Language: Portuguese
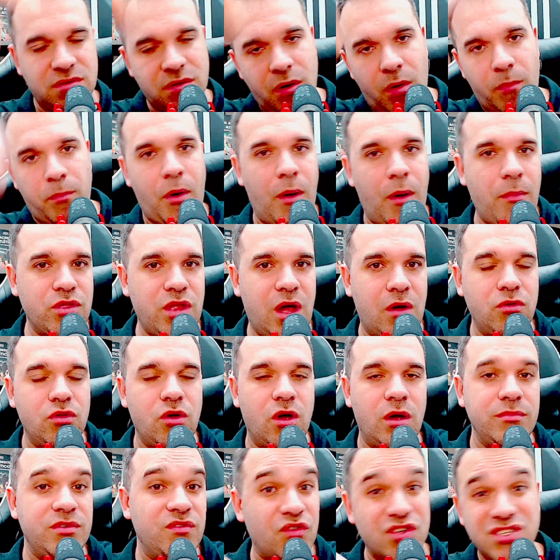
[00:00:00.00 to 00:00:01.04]
não pode mudar o
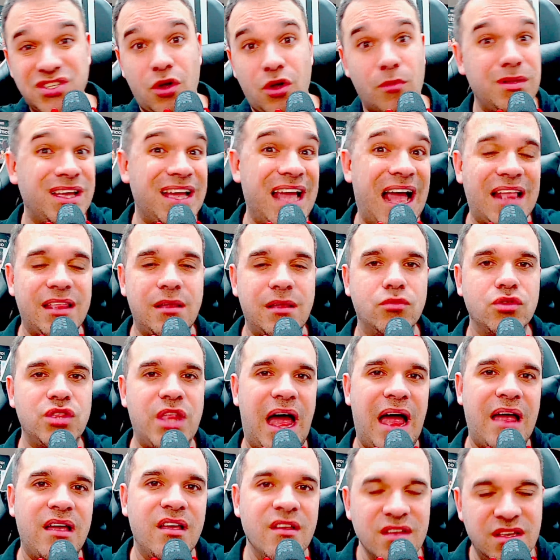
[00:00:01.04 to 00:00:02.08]
nome e você é obrigado a
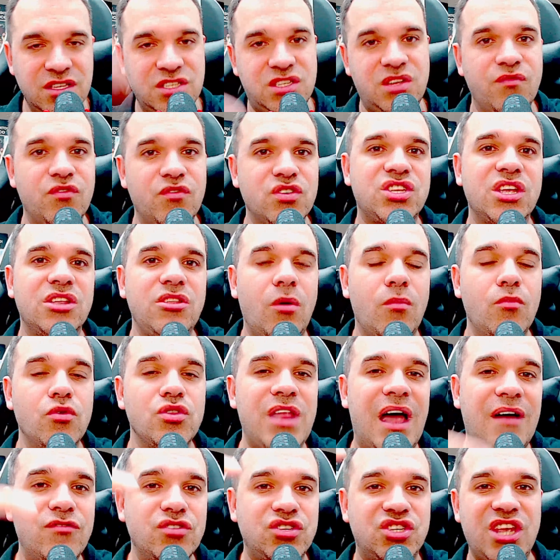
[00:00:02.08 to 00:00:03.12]
mudar. E se você não
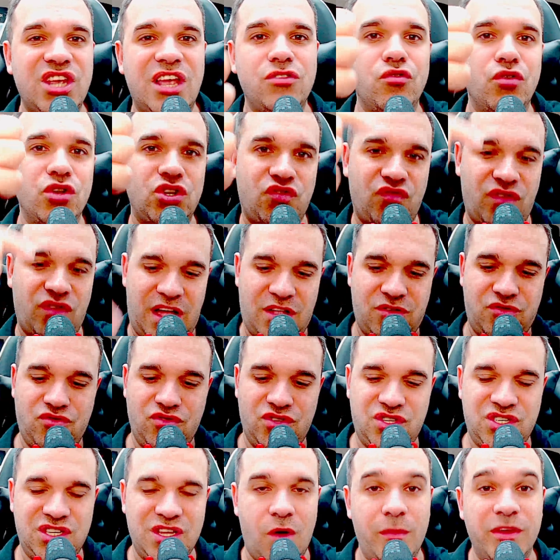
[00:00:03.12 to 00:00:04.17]
mudar, você é notificado
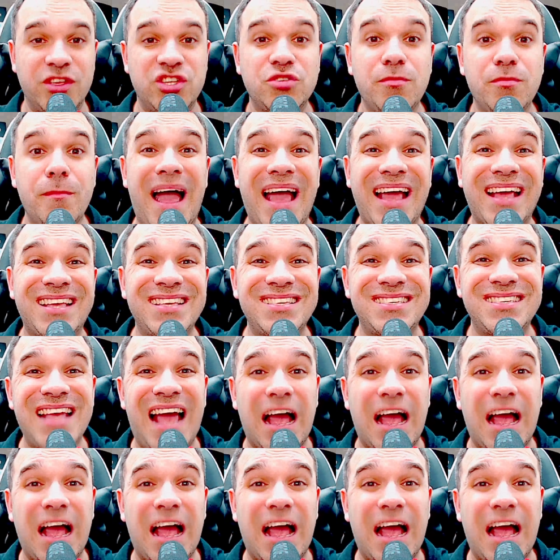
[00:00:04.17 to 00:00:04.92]
judicialmente. Marque-se